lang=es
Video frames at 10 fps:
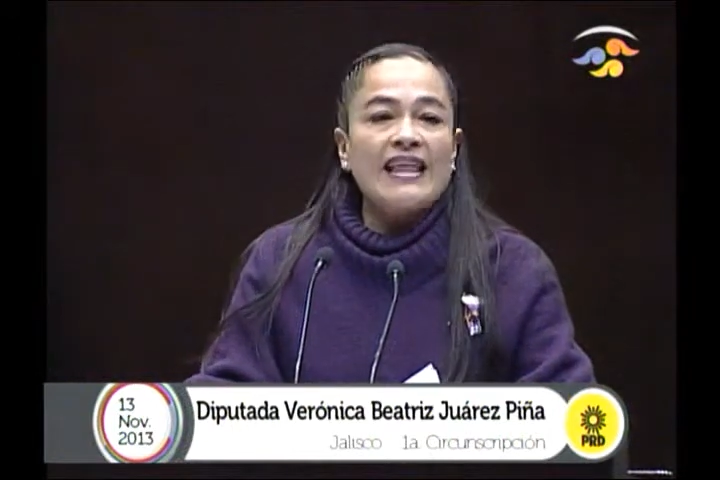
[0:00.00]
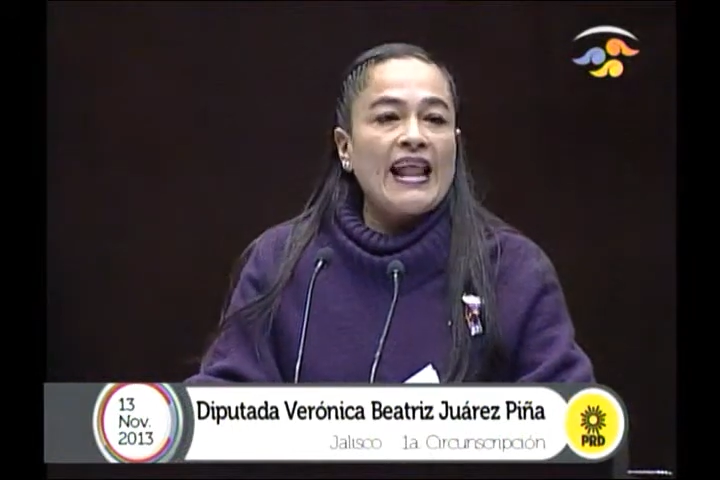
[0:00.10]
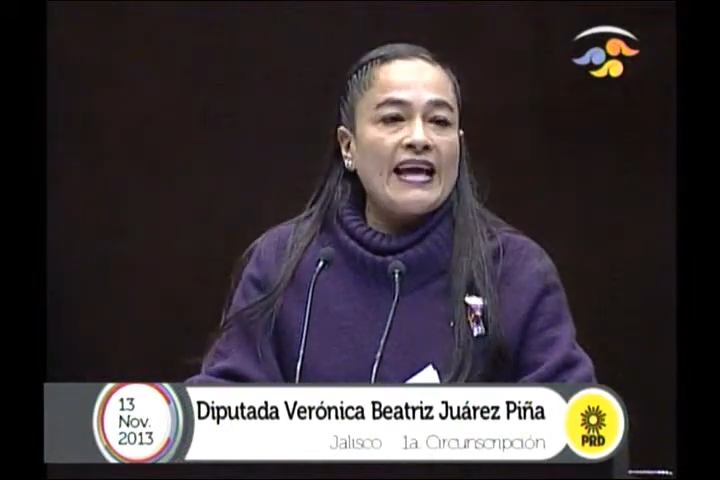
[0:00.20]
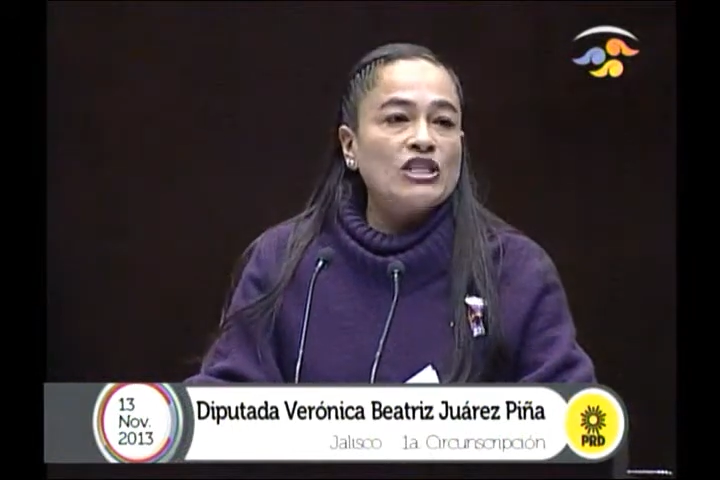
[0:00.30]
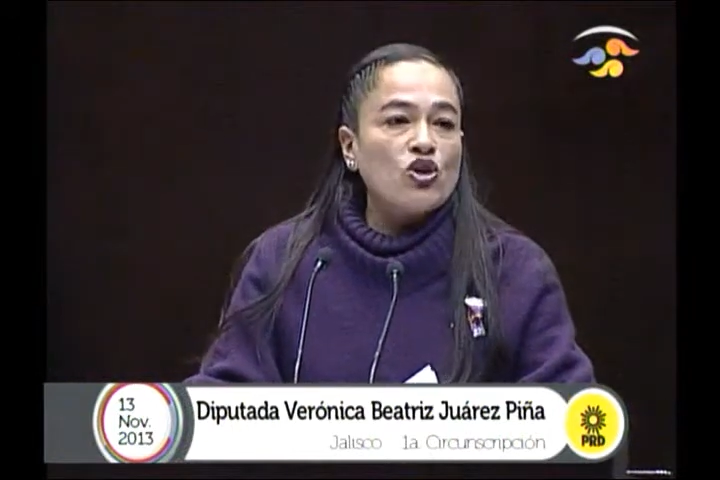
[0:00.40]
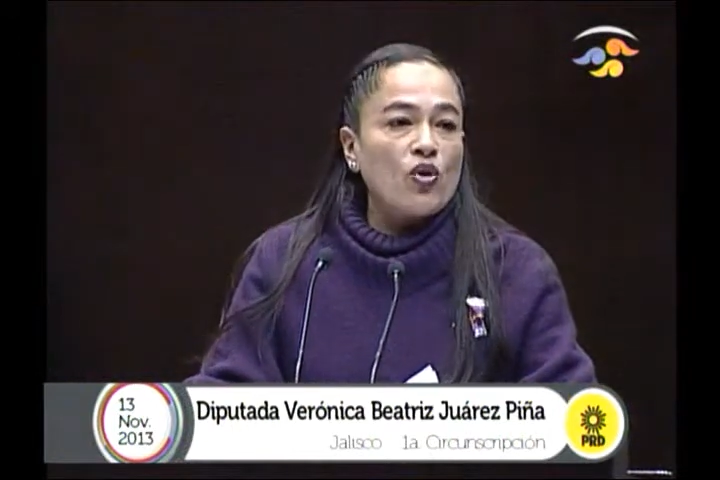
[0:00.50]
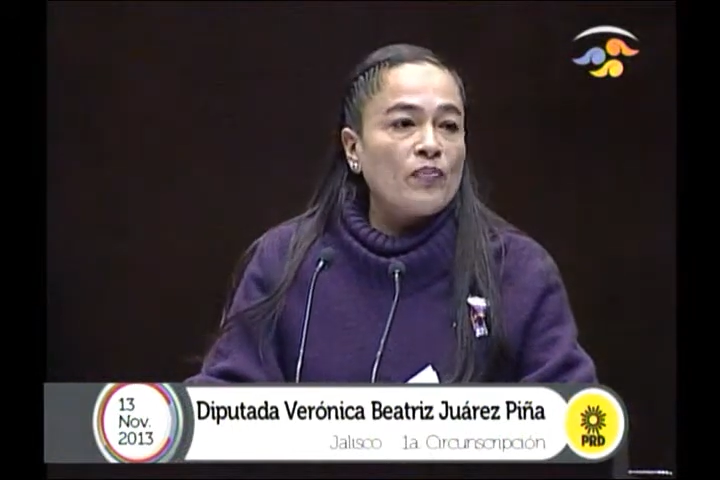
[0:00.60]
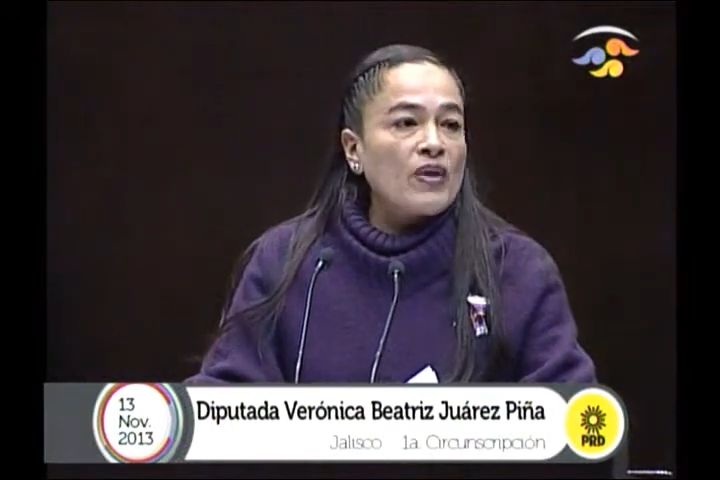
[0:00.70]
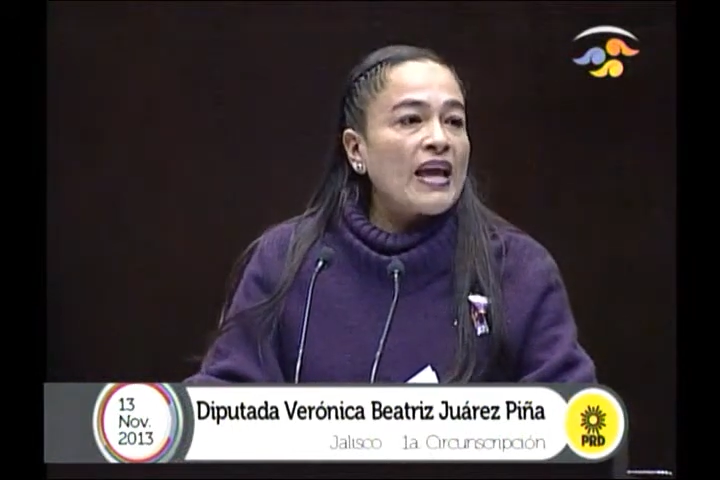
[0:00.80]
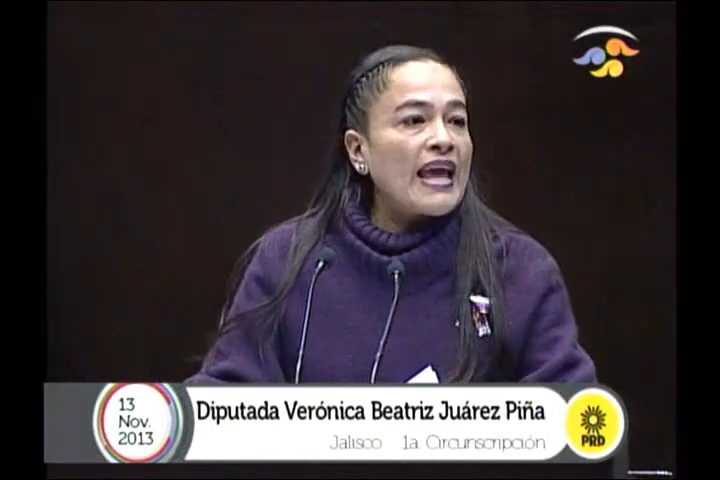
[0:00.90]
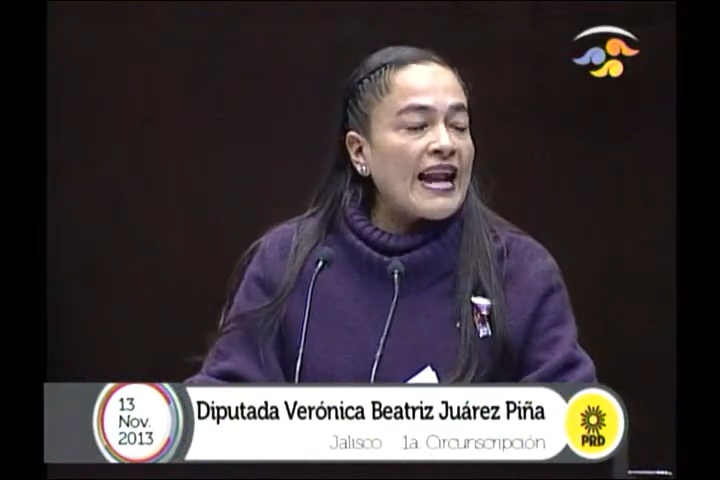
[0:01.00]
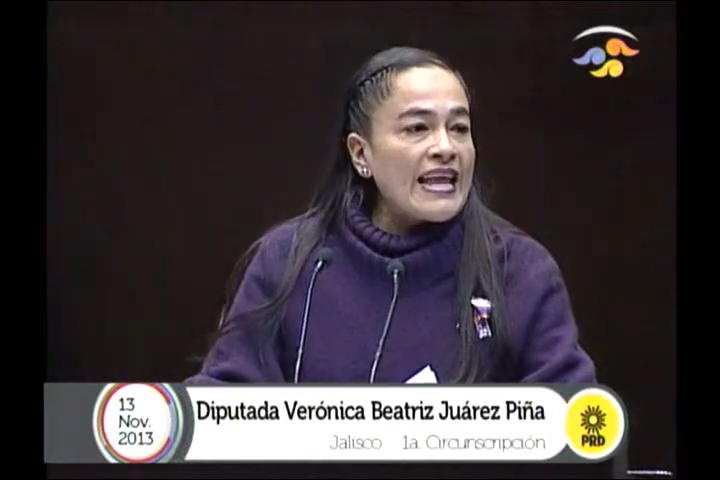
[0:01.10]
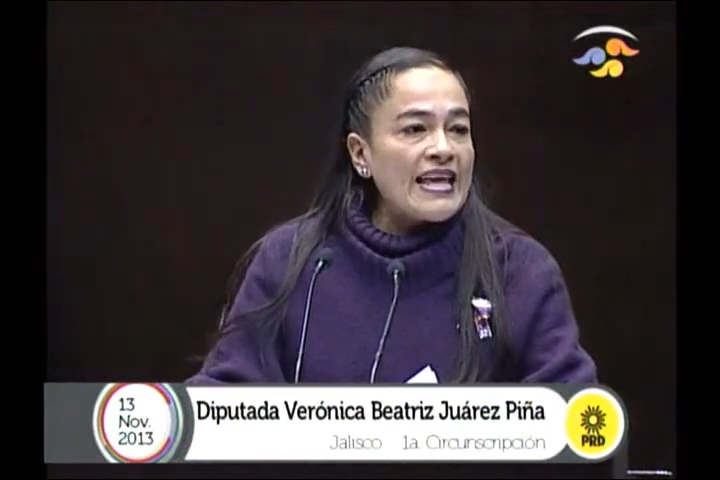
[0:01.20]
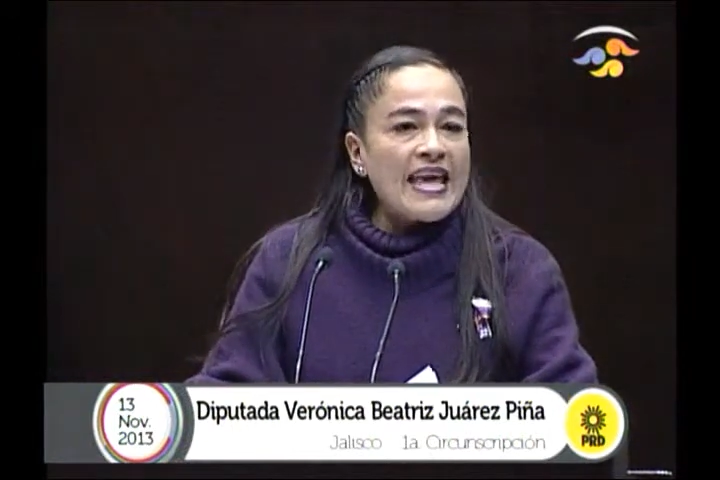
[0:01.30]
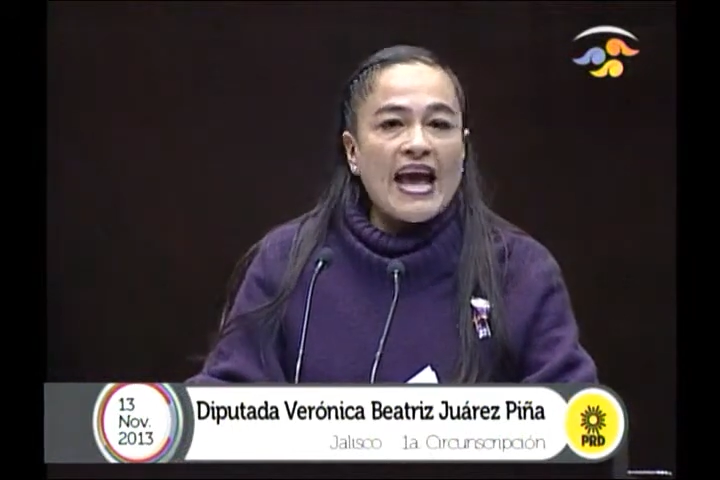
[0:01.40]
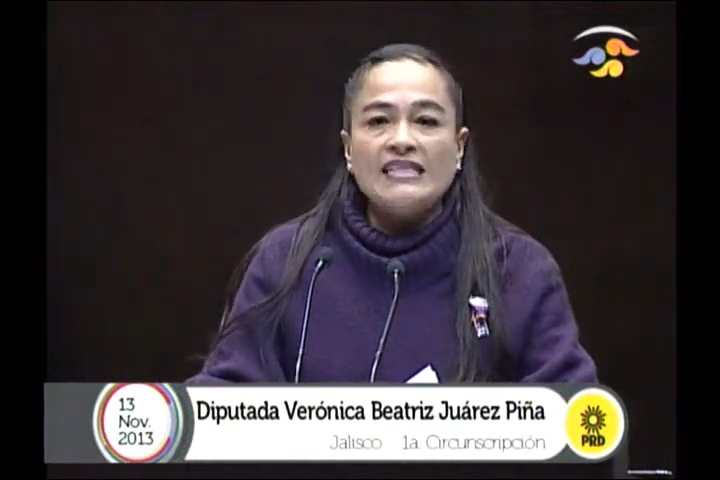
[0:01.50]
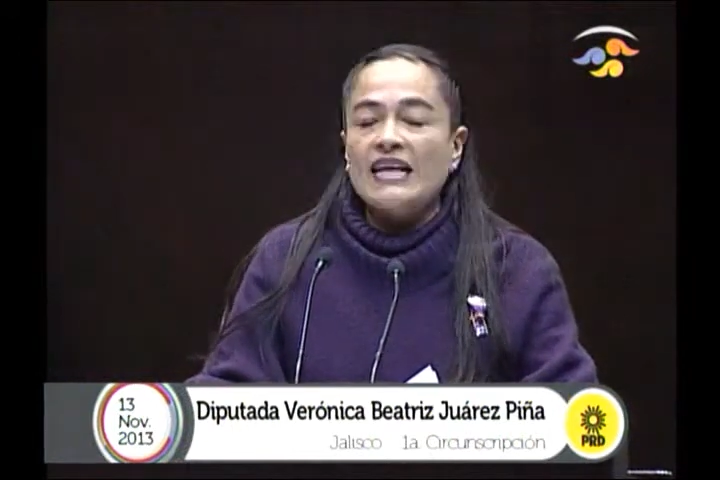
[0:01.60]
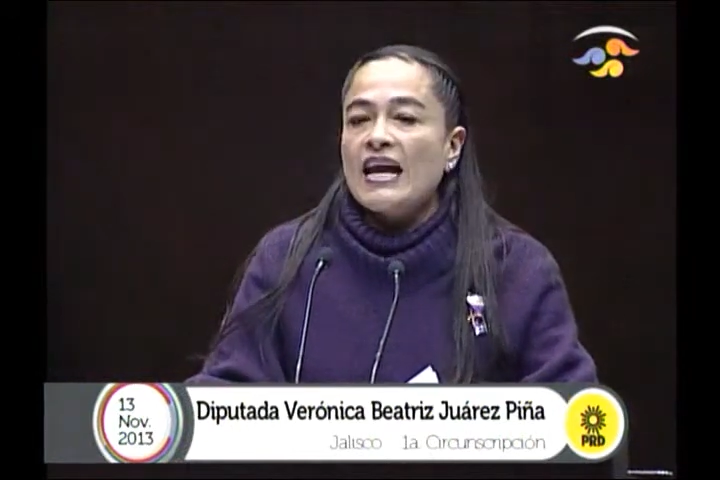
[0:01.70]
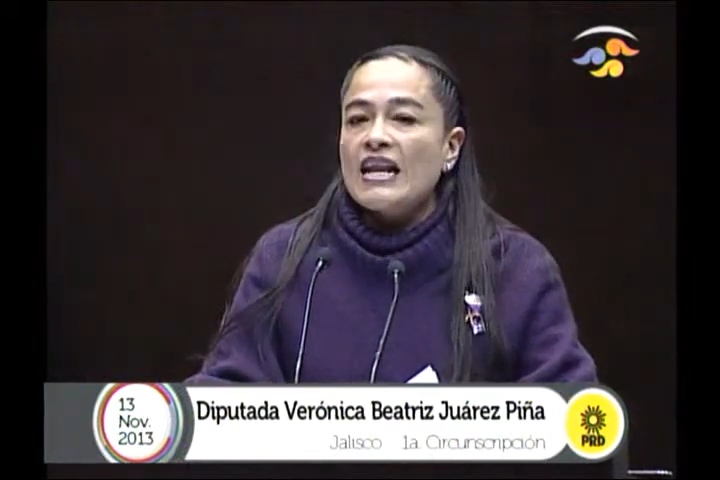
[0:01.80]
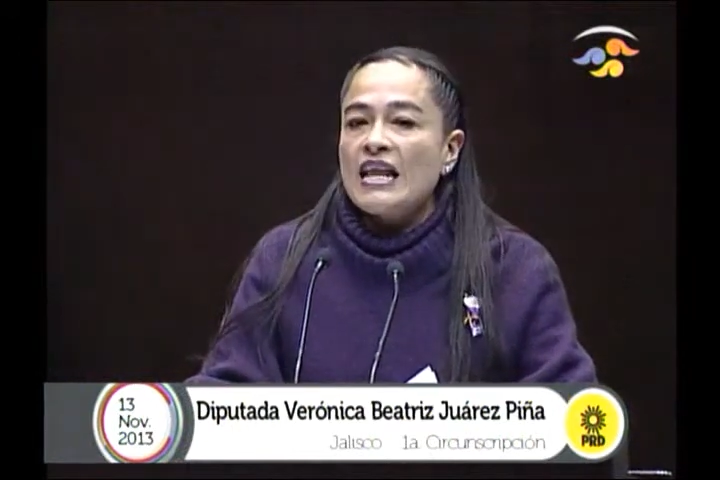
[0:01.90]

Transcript: el derecho que niñas,